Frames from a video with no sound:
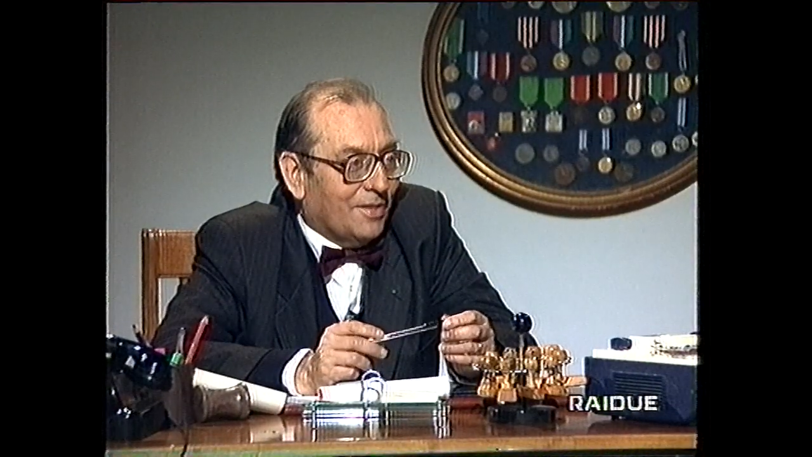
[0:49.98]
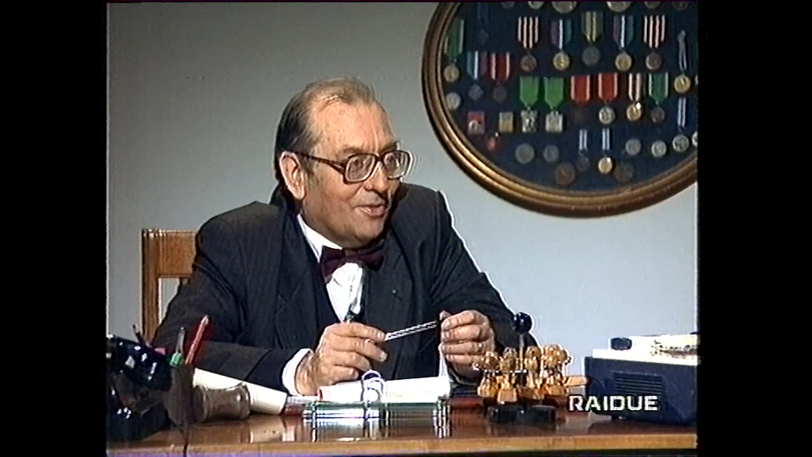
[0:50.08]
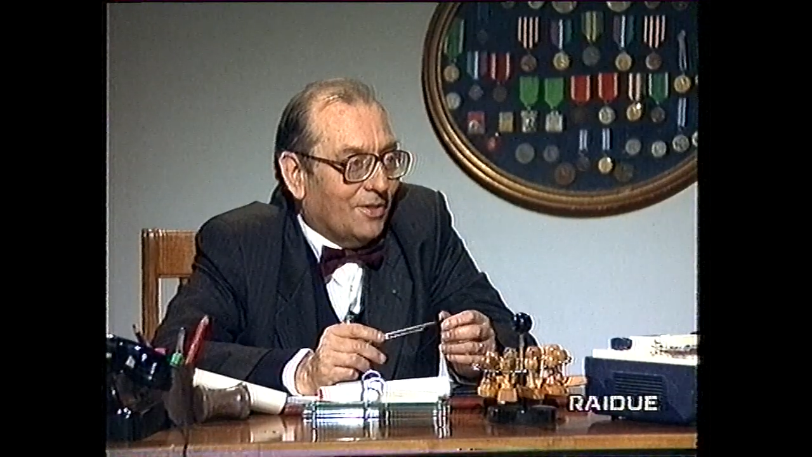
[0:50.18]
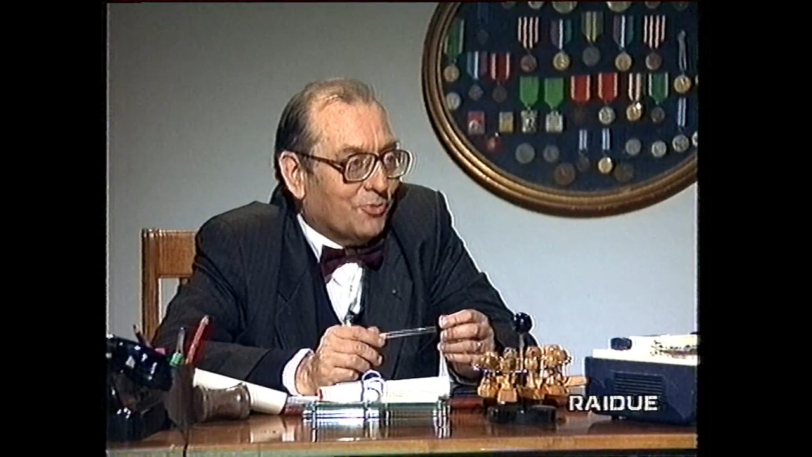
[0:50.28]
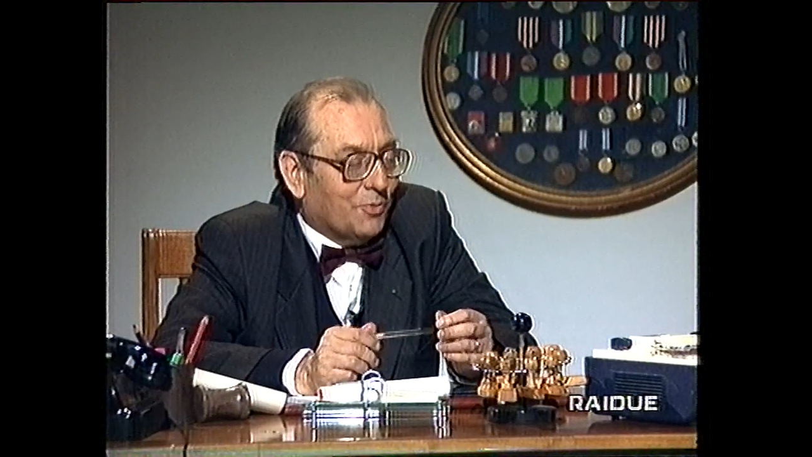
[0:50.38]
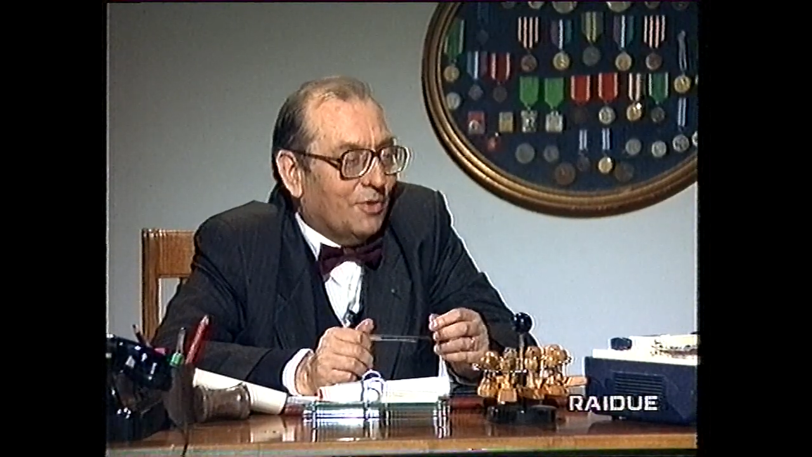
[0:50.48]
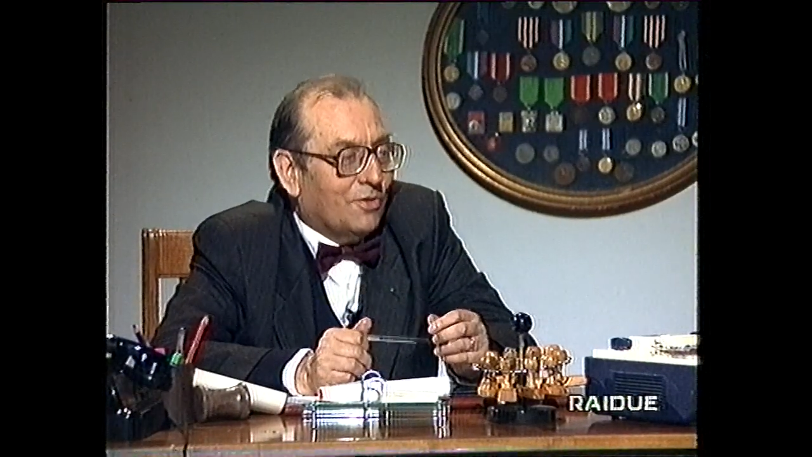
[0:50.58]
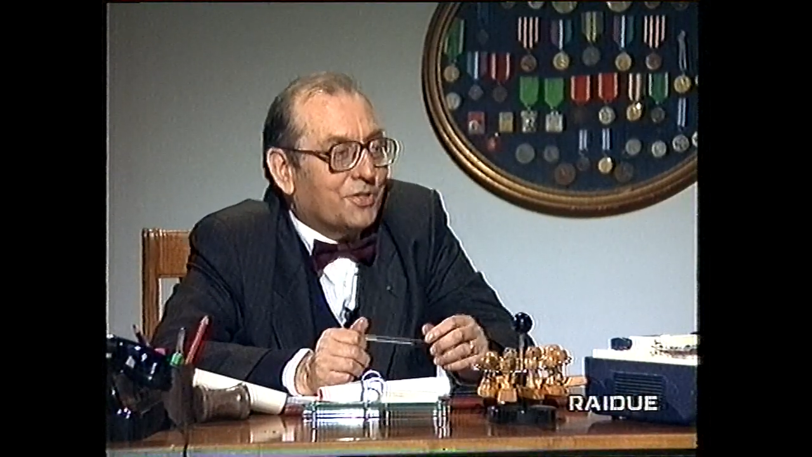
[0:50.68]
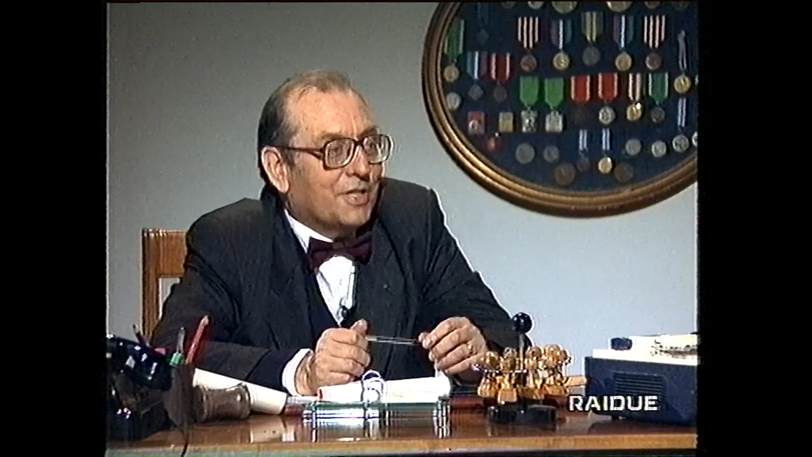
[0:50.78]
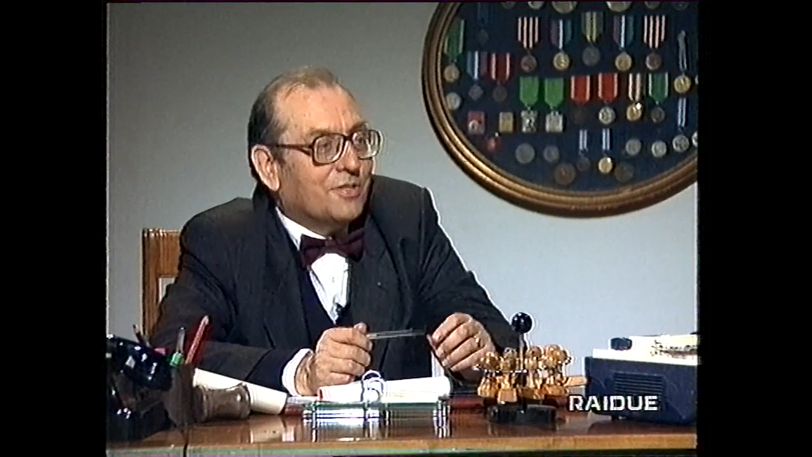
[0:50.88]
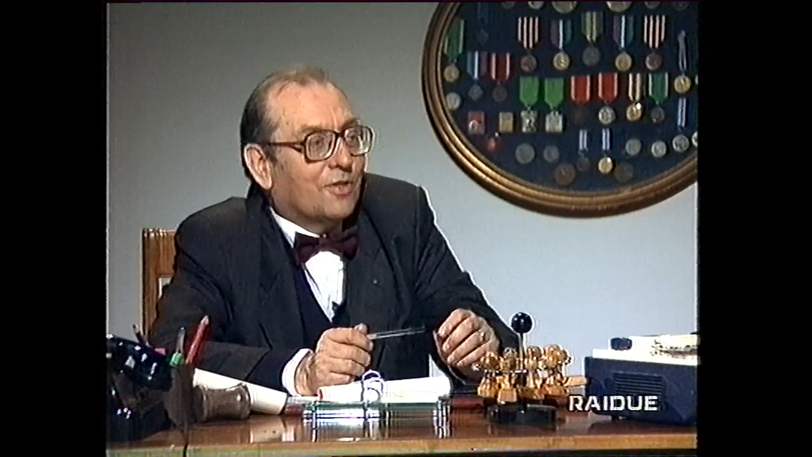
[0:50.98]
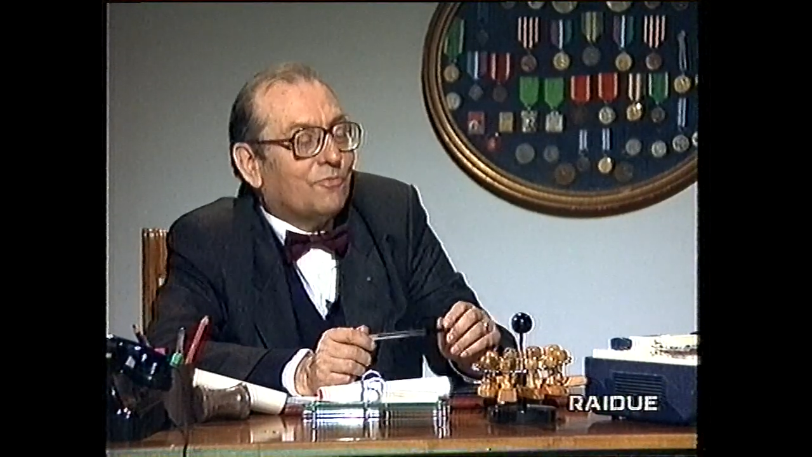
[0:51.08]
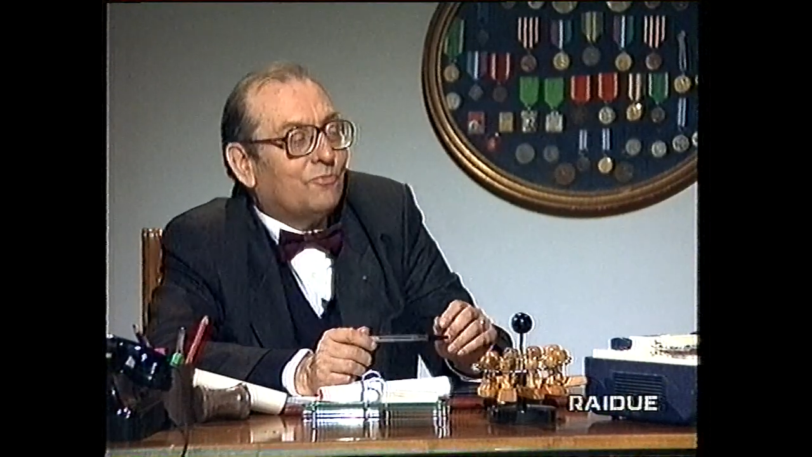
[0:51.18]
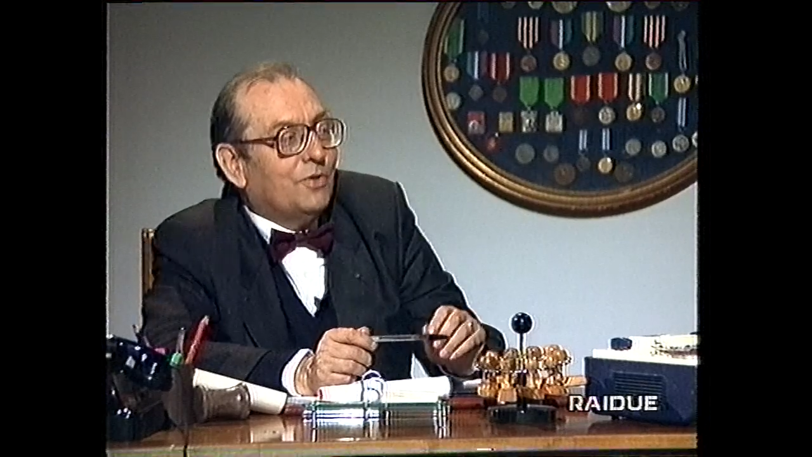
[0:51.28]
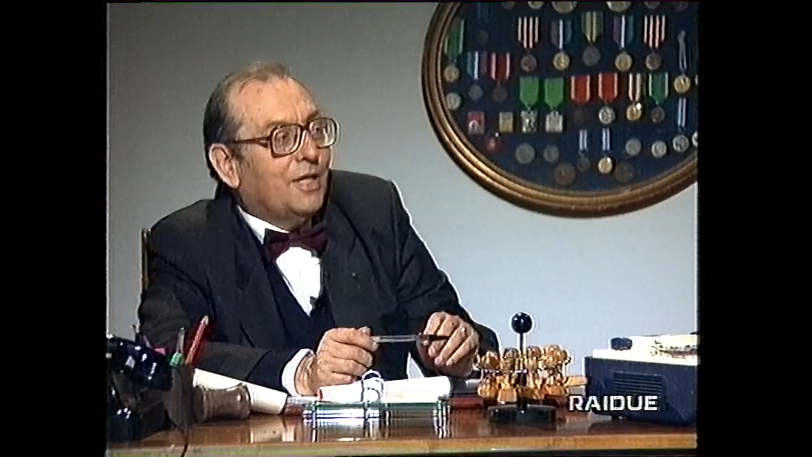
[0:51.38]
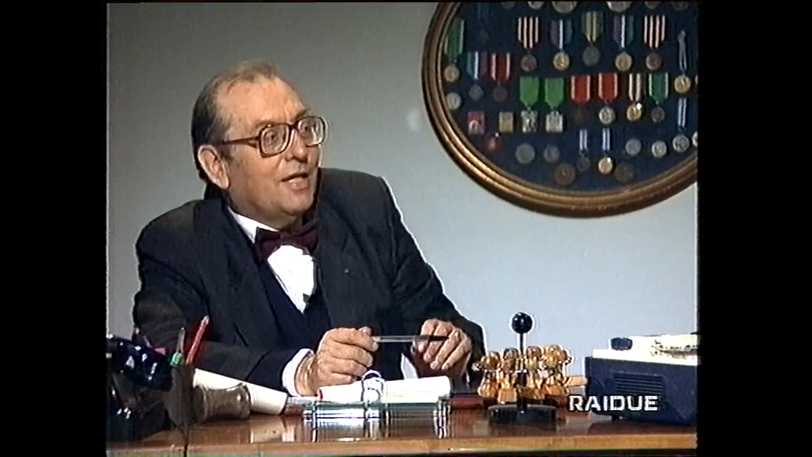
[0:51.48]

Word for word: nella sua adolescenza reculée.